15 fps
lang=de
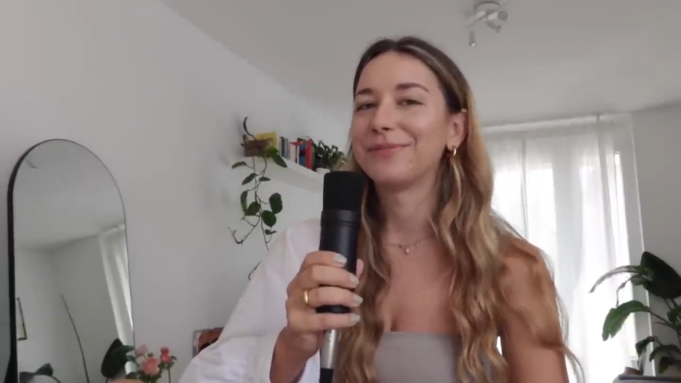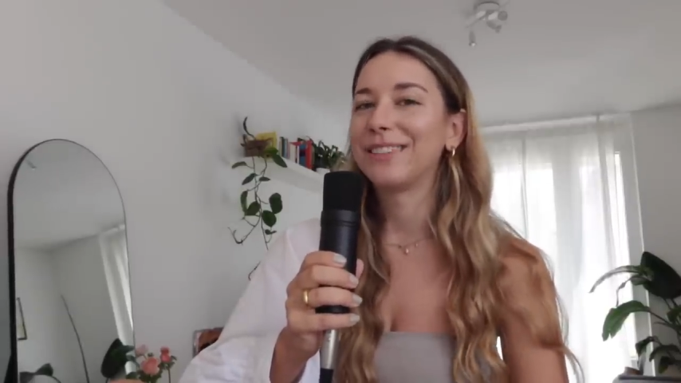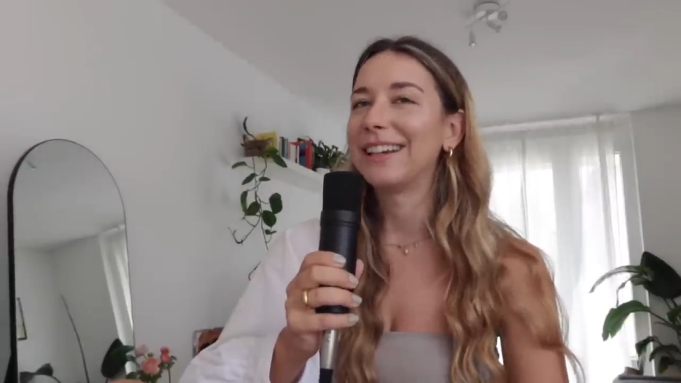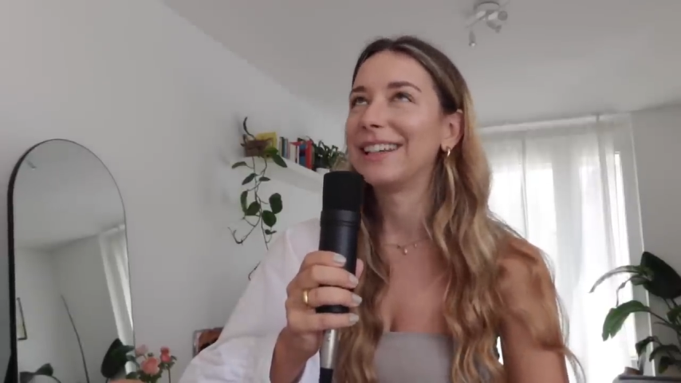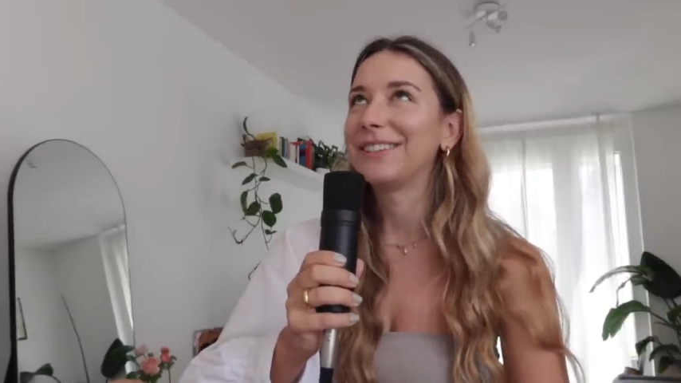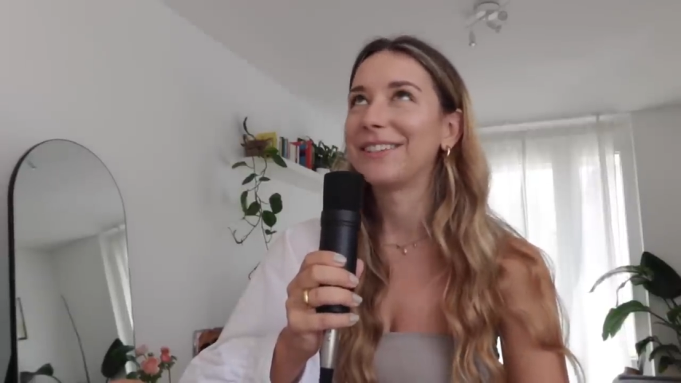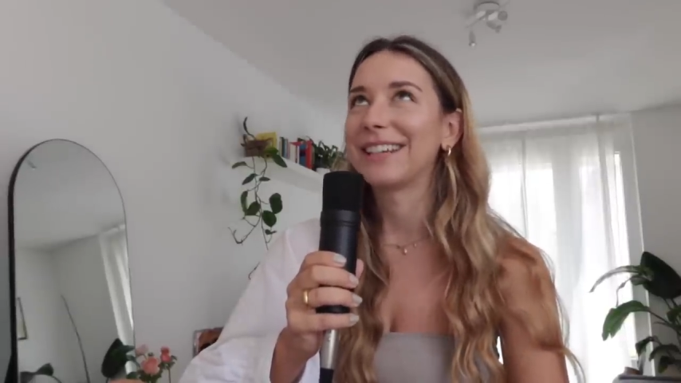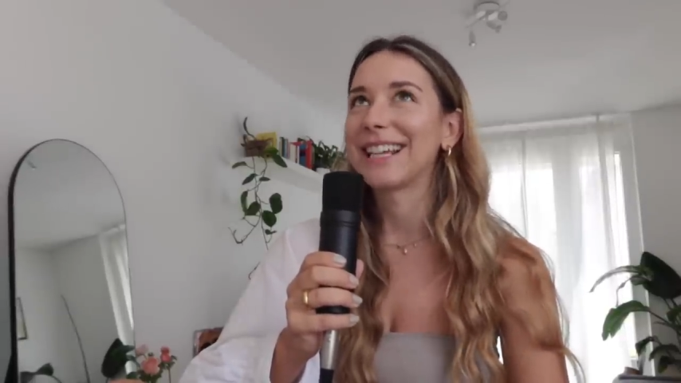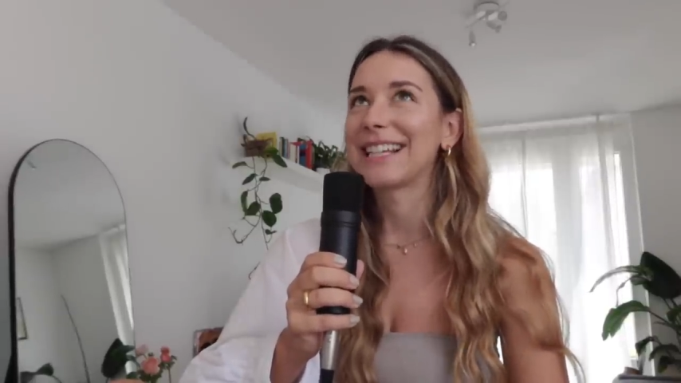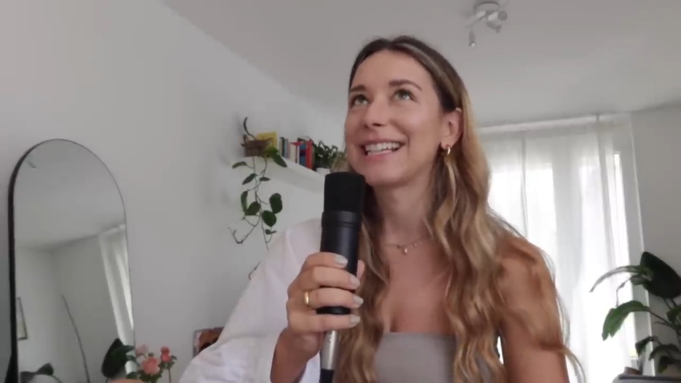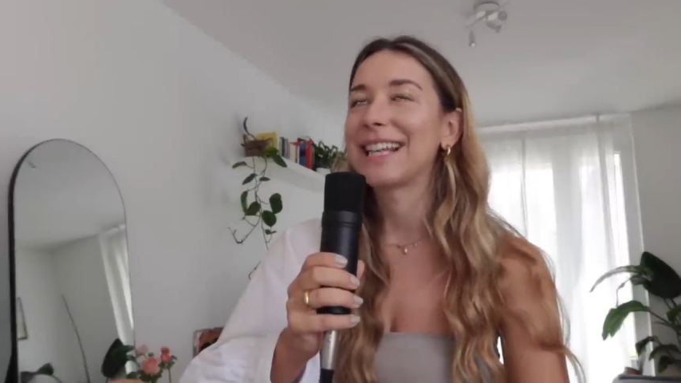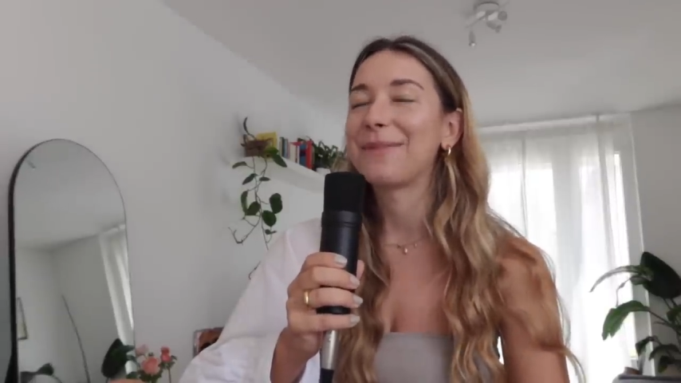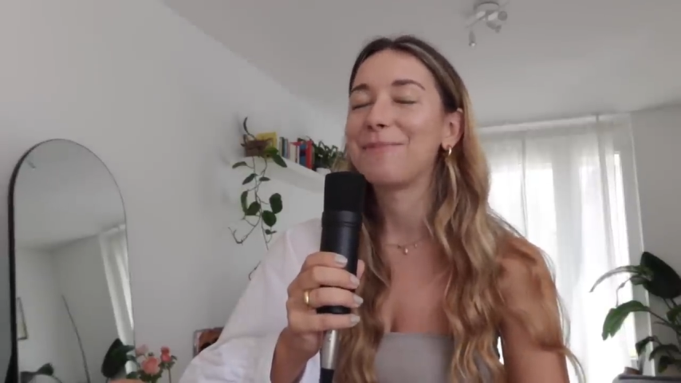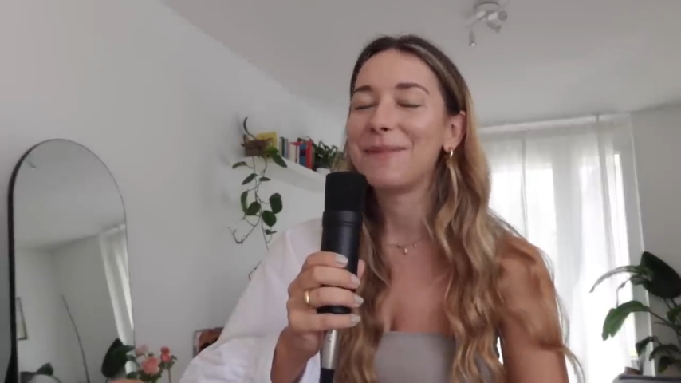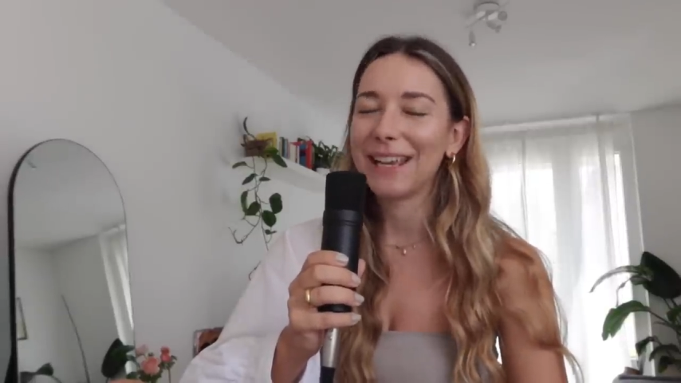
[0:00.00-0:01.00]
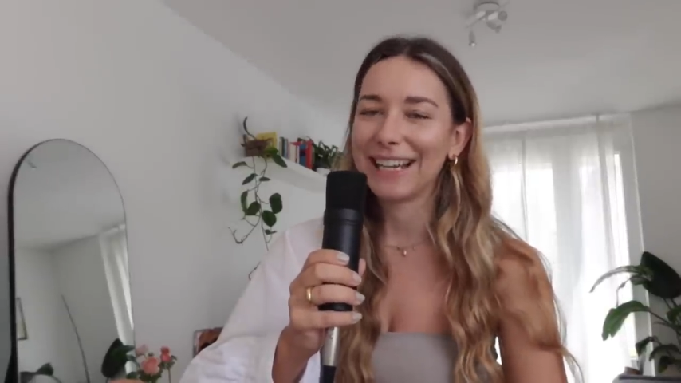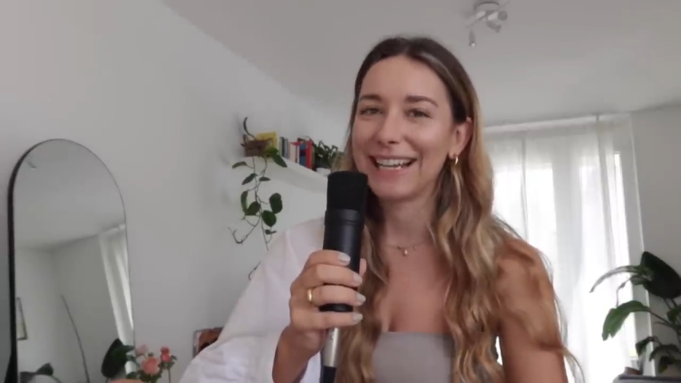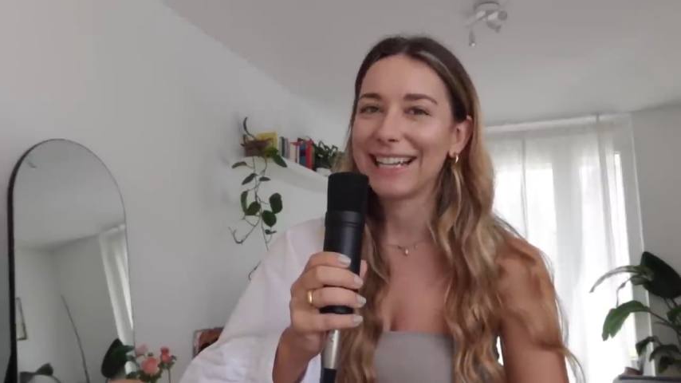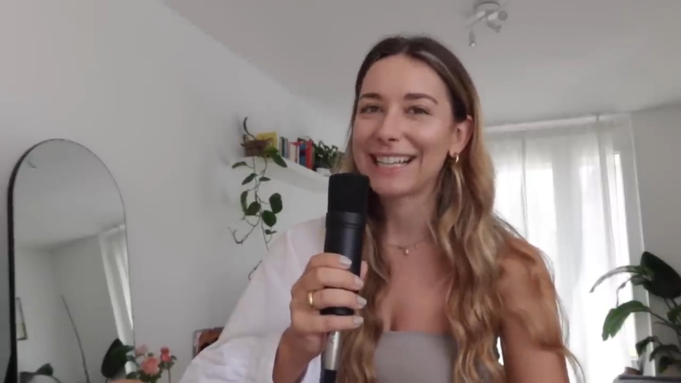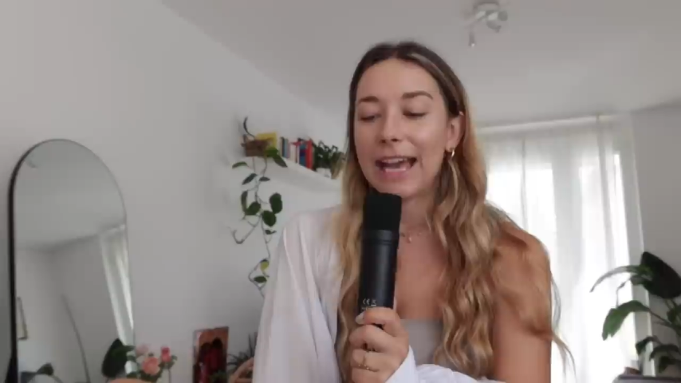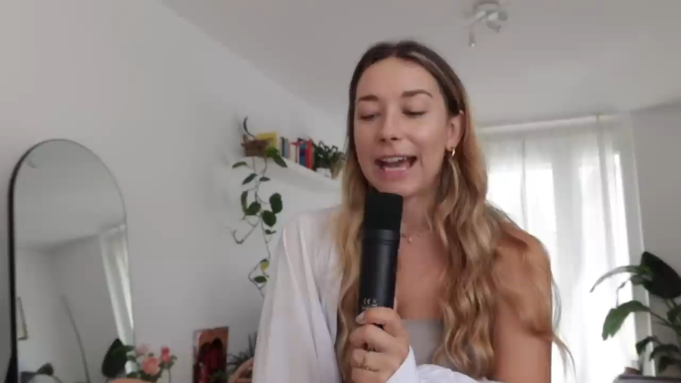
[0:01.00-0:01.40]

weil ich fand das mega nice.